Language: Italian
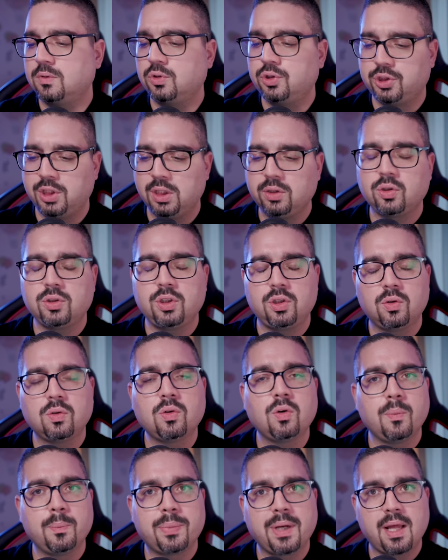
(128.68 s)
ho scelto di non
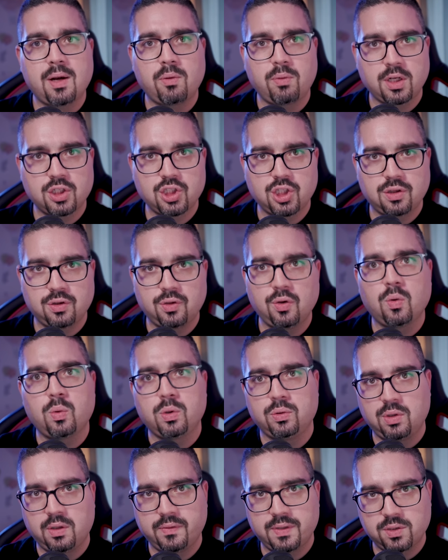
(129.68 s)
comprare una CTO,
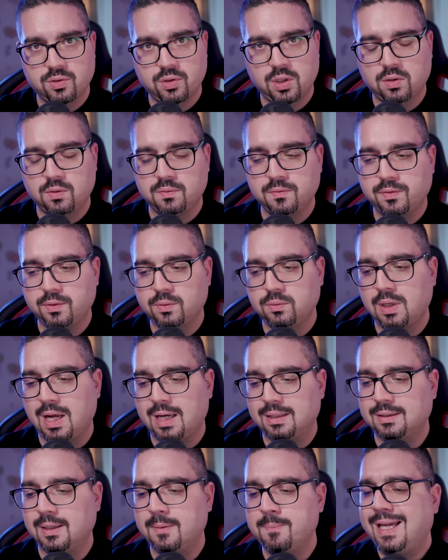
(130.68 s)
quindi una versione
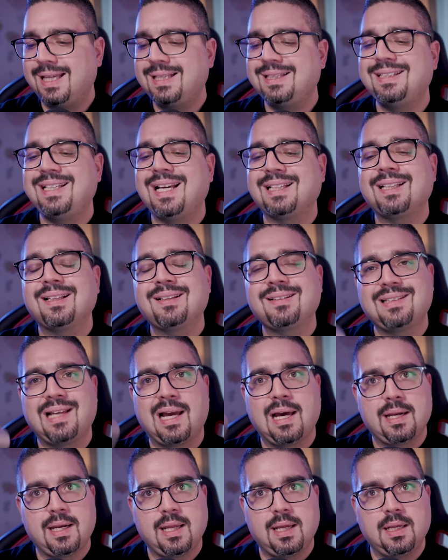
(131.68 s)
configurata, e e di
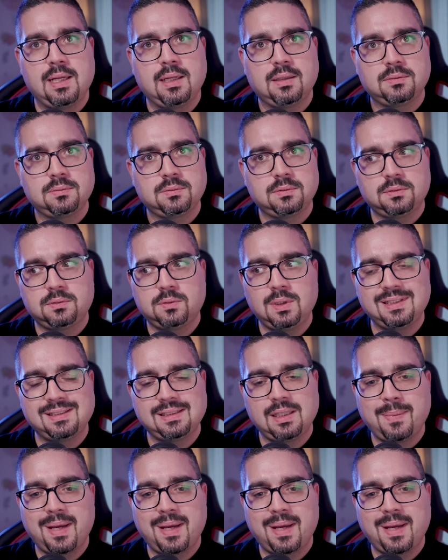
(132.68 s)
adattare questa